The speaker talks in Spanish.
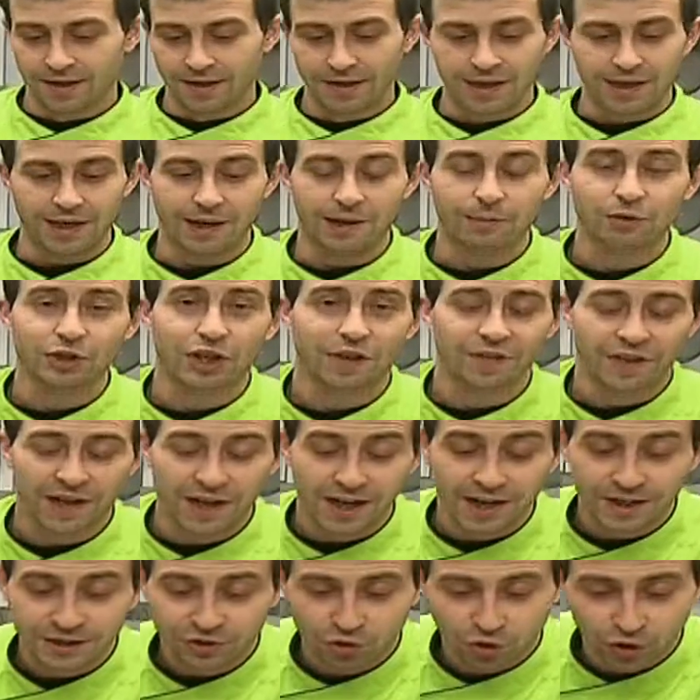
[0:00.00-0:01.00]
Y la vamos a hacer a
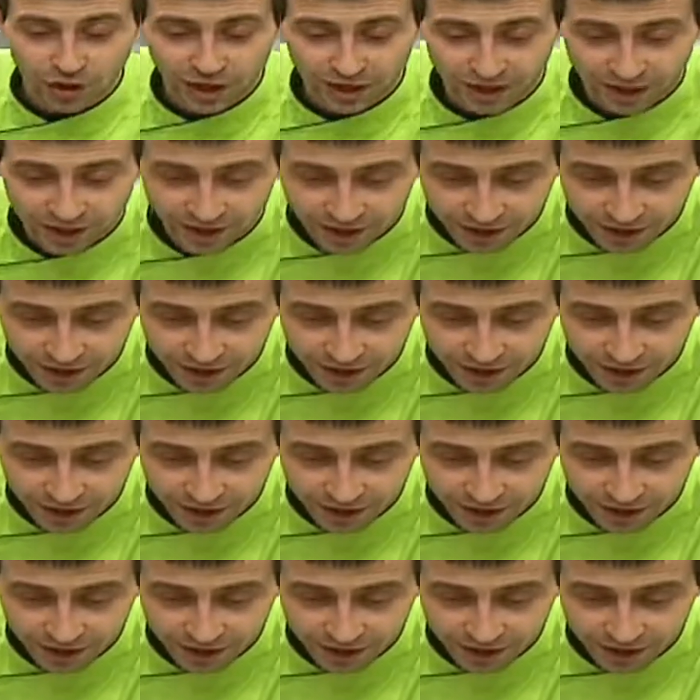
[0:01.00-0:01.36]
la soriana.